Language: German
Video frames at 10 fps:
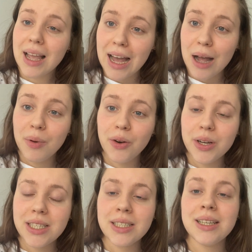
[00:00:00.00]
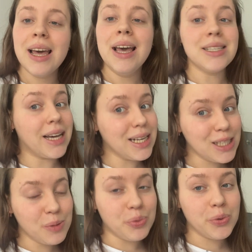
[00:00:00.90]
Aber Leute, seid
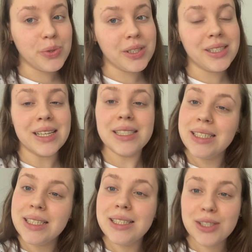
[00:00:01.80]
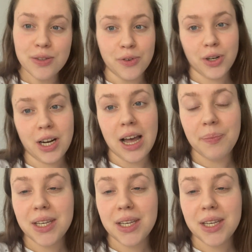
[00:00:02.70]
nicht böse, dass ihr nicht gewonnen habt.